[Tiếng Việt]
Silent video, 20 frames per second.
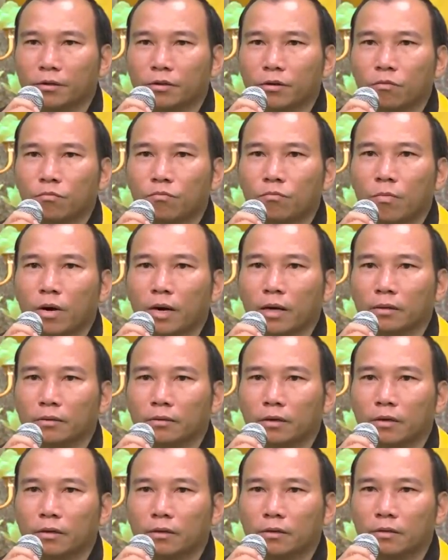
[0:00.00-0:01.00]
sống
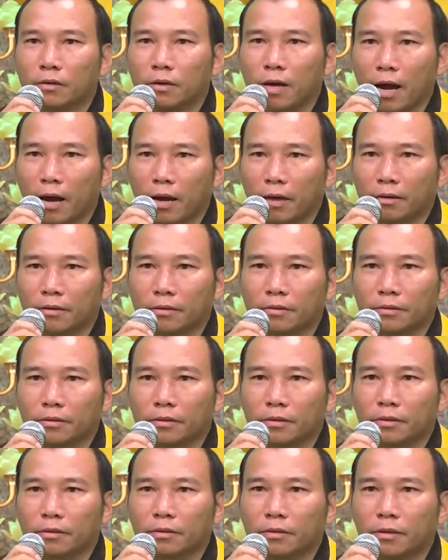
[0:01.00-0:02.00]
bằng thân tứ đại,
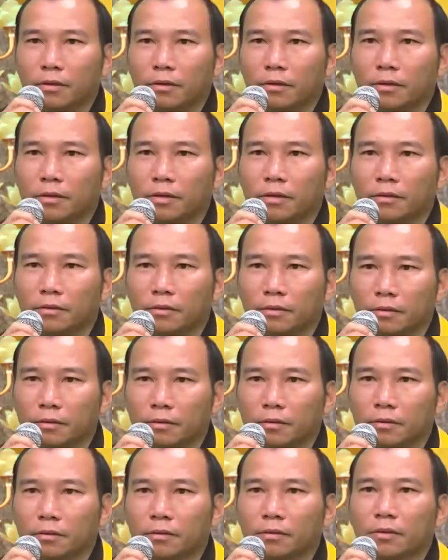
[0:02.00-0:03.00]
chớ thân điện
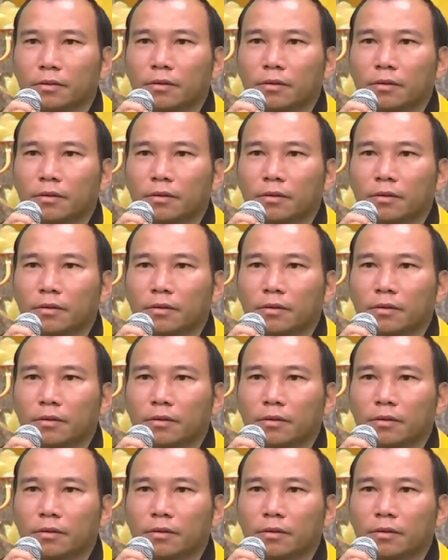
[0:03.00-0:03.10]
từ,